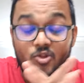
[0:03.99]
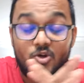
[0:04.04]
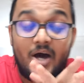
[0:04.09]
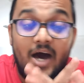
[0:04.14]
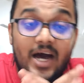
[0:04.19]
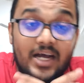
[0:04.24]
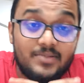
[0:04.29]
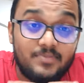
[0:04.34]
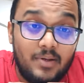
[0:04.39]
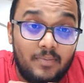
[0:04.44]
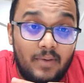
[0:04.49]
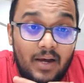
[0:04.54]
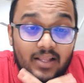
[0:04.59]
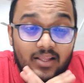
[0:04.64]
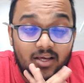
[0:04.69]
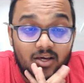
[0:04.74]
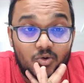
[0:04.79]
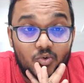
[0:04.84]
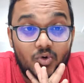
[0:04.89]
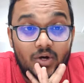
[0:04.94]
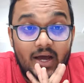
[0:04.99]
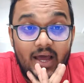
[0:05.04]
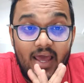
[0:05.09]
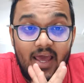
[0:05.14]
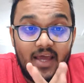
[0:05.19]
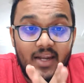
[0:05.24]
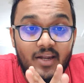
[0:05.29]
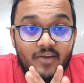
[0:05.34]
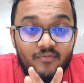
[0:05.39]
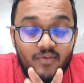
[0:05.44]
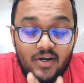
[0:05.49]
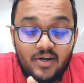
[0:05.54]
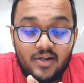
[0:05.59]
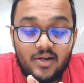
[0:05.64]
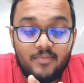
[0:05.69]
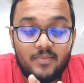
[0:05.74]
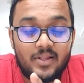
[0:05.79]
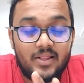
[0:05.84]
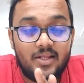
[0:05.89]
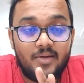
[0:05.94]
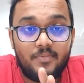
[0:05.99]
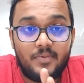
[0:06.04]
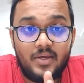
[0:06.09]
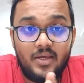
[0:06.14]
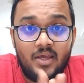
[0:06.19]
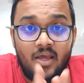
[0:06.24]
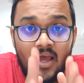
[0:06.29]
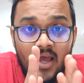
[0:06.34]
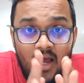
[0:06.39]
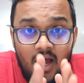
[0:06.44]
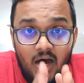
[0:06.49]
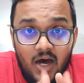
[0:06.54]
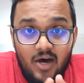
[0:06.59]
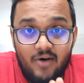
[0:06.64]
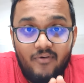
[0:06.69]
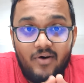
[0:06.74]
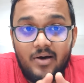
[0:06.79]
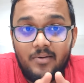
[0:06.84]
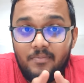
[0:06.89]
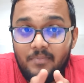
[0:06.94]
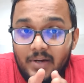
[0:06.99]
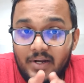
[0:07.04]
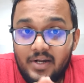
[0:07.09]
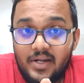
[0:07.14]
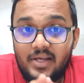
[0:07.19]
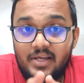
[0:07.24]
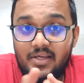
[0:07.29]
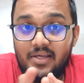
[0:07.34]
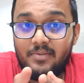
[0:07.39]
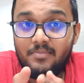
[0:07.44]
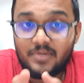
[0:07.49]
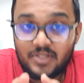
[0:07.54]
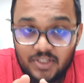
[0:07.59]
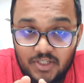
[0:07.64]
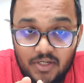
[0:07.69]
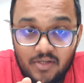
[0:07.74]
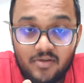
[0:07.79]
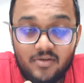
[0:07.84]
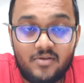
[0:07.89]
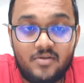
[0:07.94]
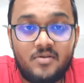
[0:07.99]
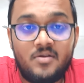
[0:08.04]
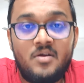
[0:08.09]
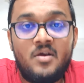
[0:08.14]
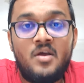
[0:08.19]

तो आज मैं बात करूंगा एयर इन्फ्लेटर मतलब कि हवा भरने की मशीन